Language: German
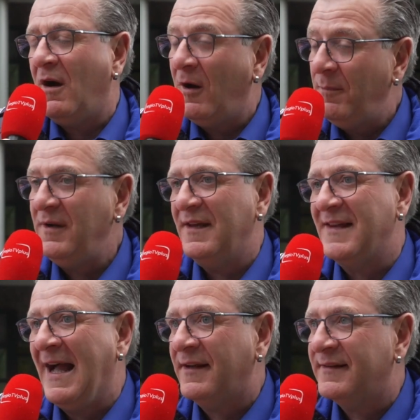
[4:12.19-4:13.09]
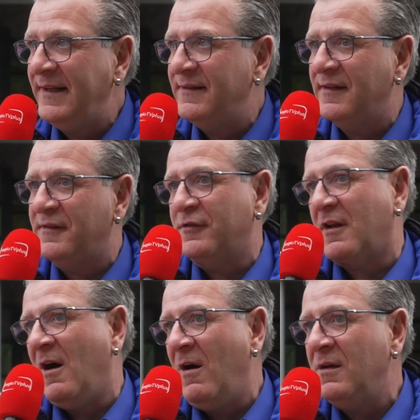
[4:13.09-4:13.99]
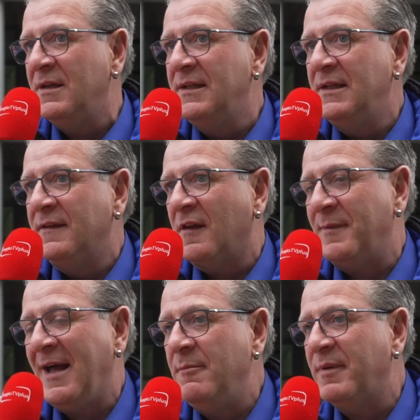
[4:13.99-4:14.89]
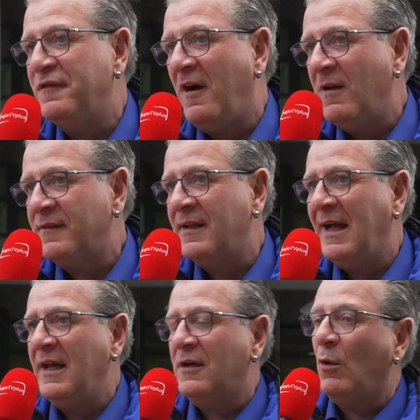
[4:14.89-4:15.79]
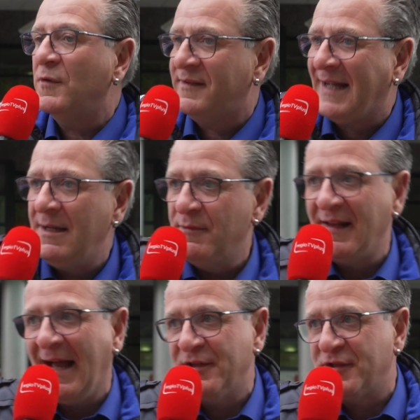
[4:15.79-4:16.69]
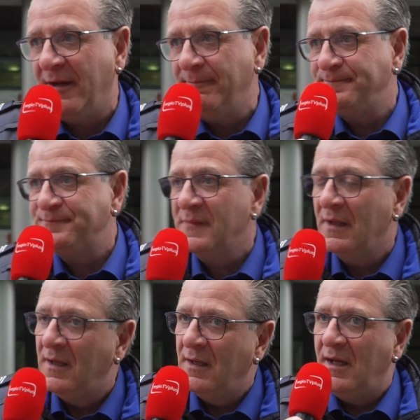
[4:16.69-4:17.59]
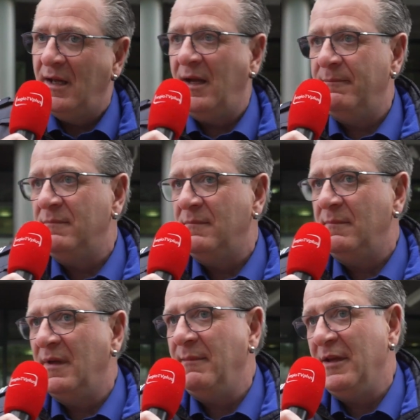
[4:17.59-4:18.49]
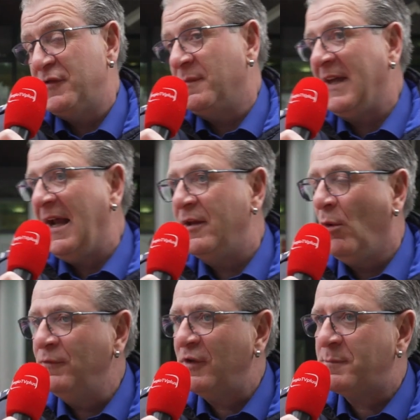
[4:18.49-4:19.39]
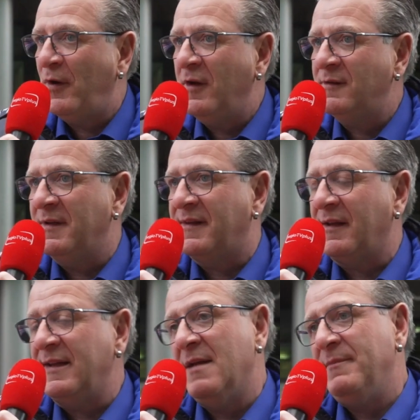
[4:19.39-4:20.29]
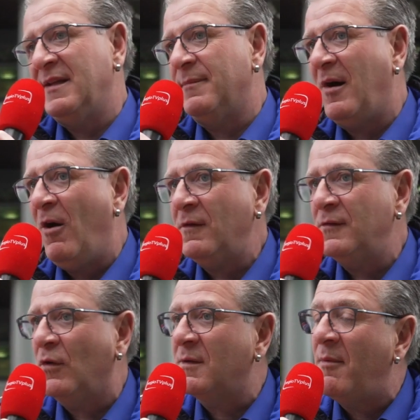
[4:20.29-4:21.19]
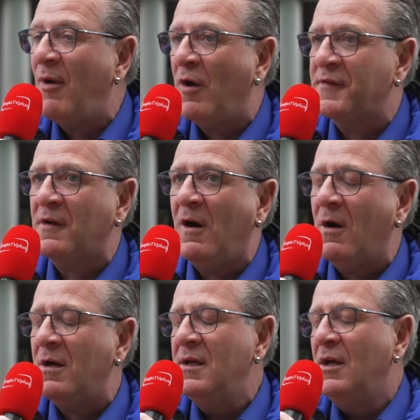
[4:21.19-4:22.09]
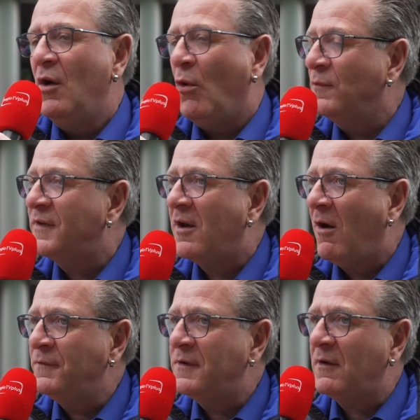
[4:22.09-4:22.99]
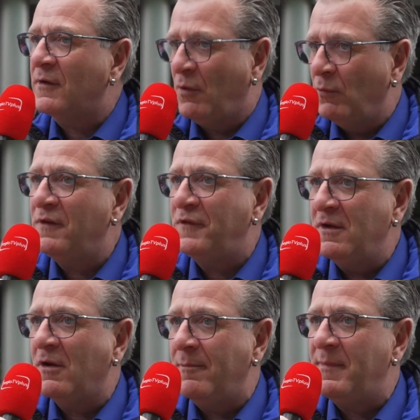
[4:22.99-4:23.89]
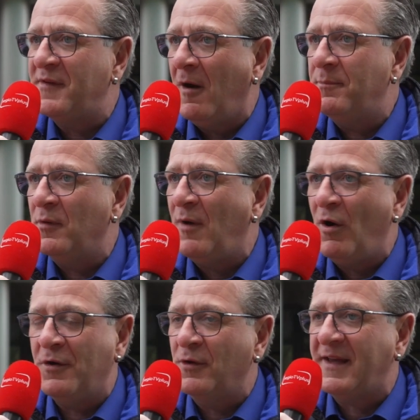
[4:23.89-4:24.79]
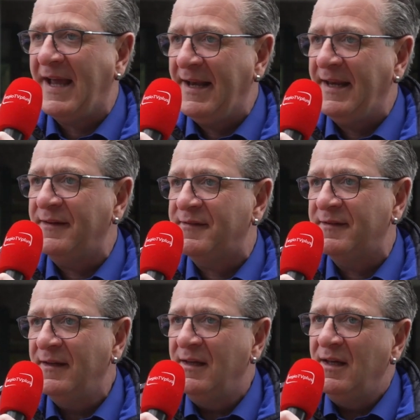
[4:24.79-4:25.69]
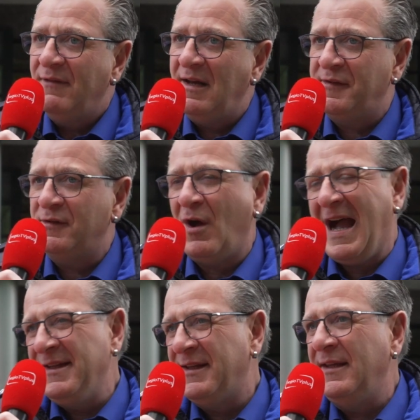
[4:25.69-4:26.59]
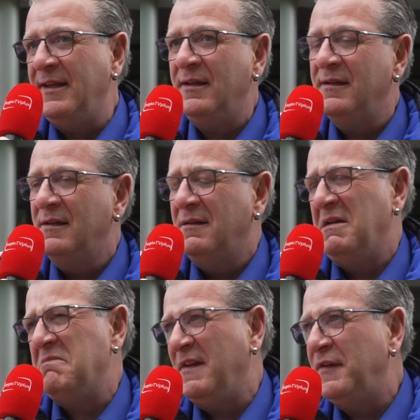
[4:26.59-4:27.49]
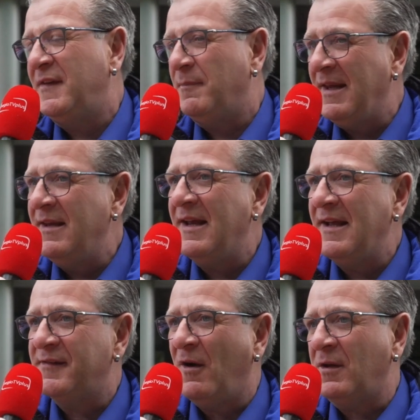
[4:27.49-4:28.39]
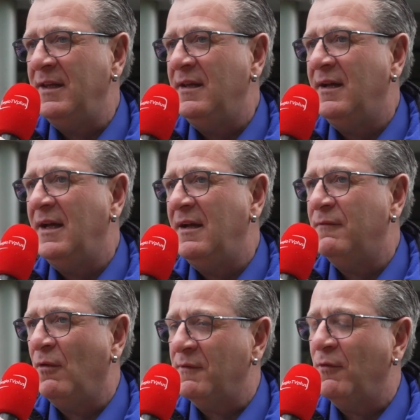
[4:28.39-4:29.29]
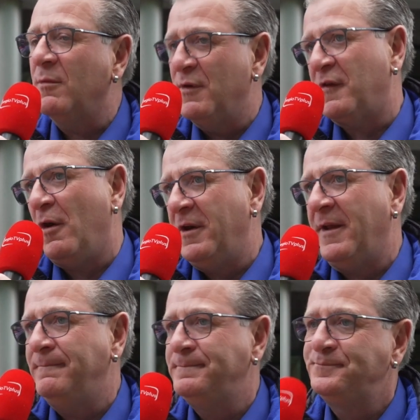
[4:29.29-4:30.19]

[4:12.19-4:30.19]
Aber es lenkt nicht. Es ist klar, dass man auch im Privaten einen grossen Teil leisten muss. Ähm, man ist zum Teil in Hundespört, man trainiert mit den Partner oder man machen sogar untereinander oder Hundeführer etwas ab und machen noch Trainings. Weil es sind doch einige äh, Disziplinen, jetzt sage ich, äh, wo, wo man muss können muss.